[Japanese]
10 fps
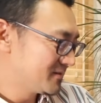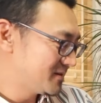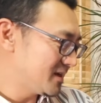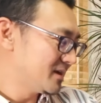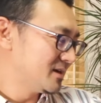
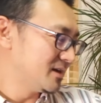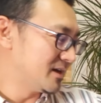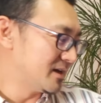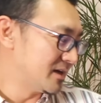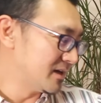で、
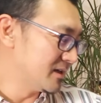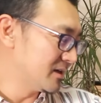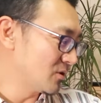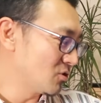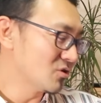
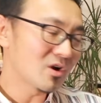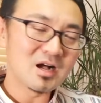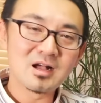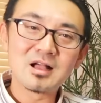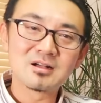えー、この
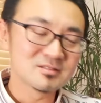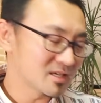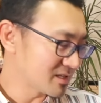感覚で